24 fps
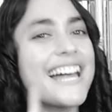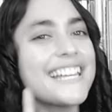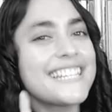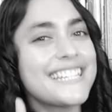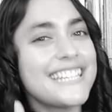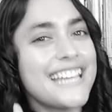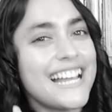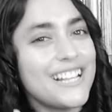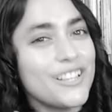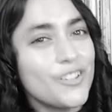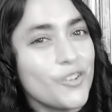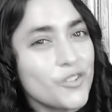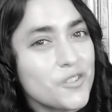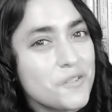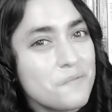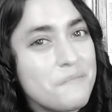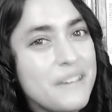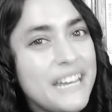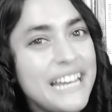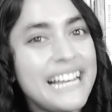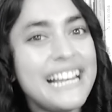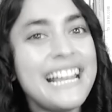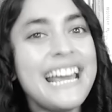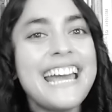Hacia el
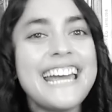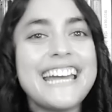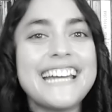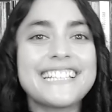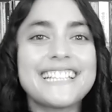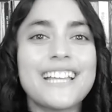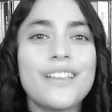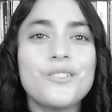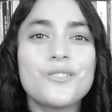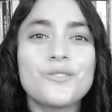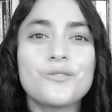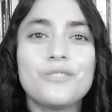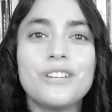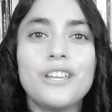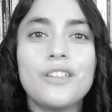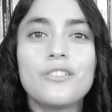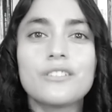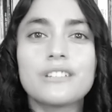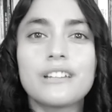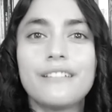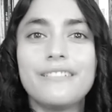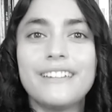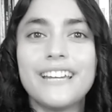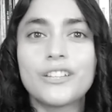2000, Estados
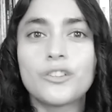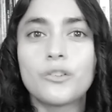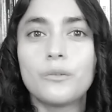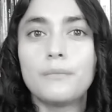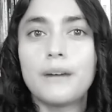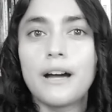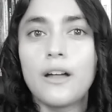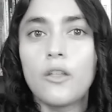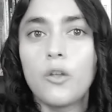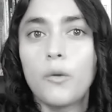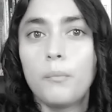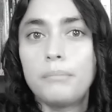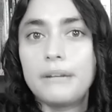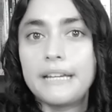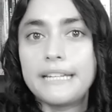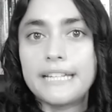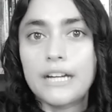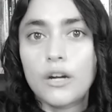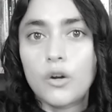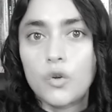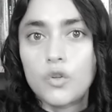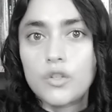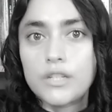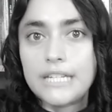Unidos había tomado
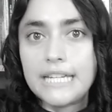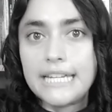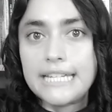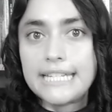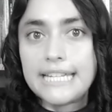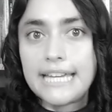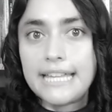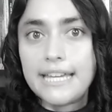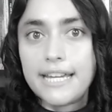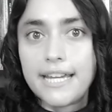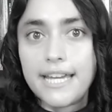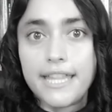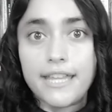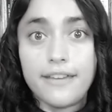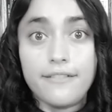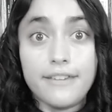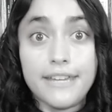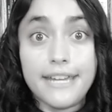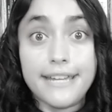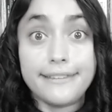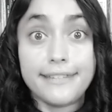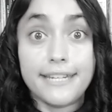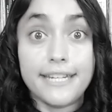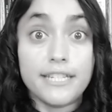plena conciencia de que
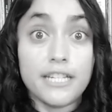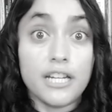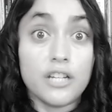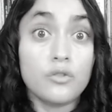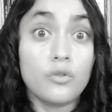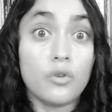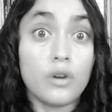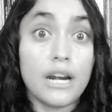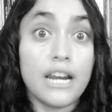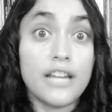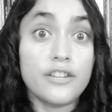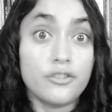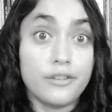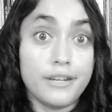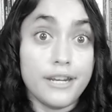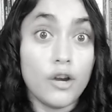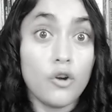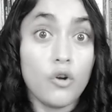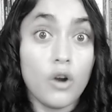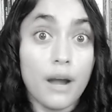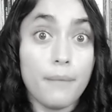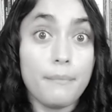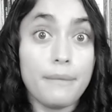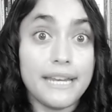debía estrechar sus relaciones
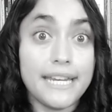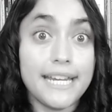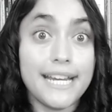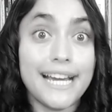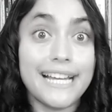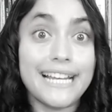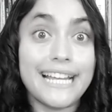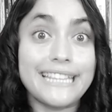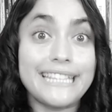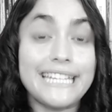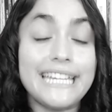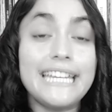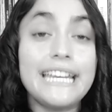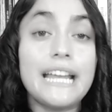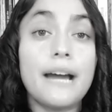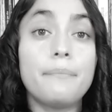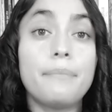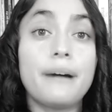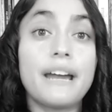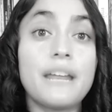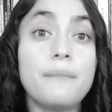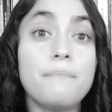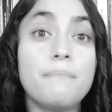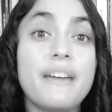con América
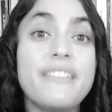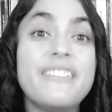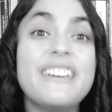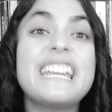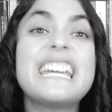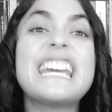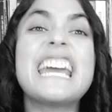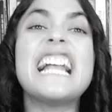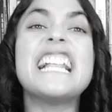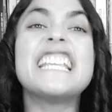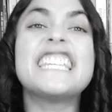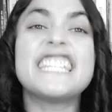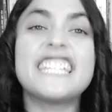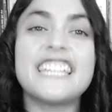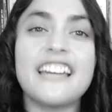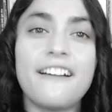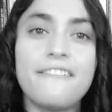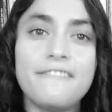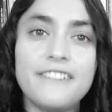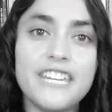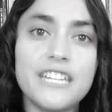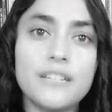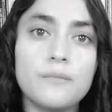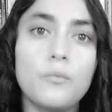Latina para impedir que el
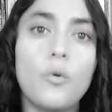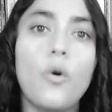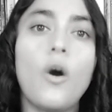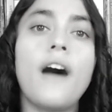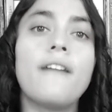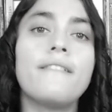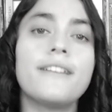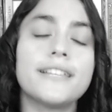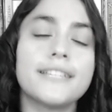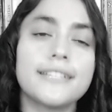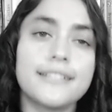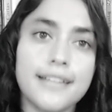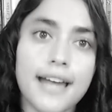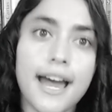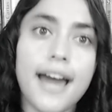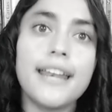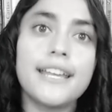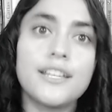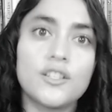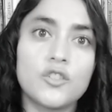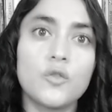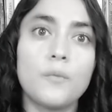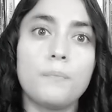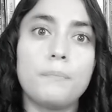chavismo
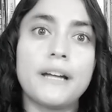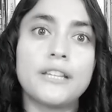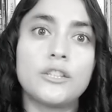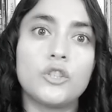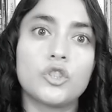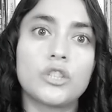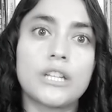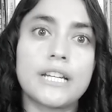avanzara en su patio